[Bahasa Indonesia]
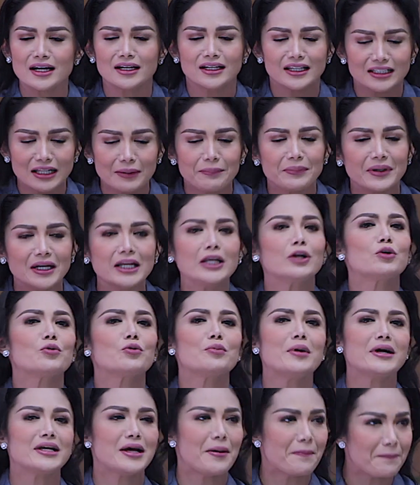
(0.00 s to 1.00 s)
dan kita pilih
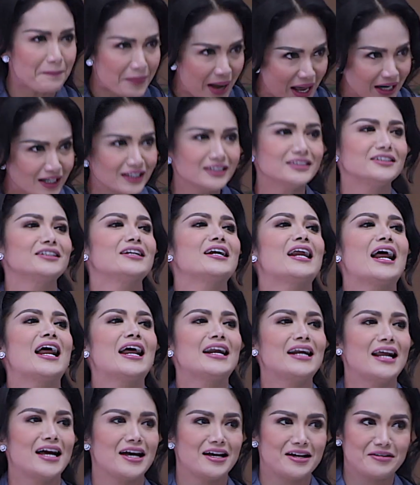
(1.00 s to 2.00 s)
rumah yang paling
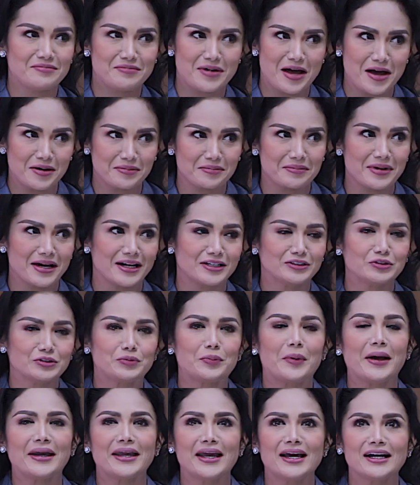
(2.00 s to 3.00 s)
sederhana Pak iya. Akbar
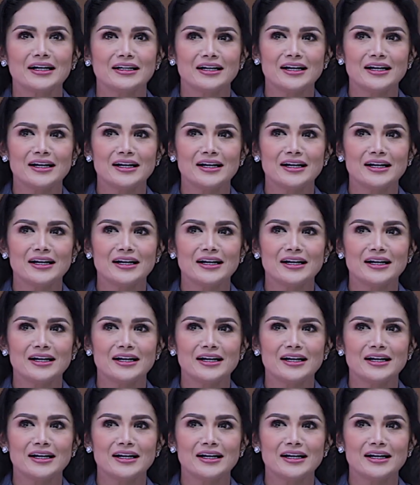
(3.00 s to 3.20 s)
supaya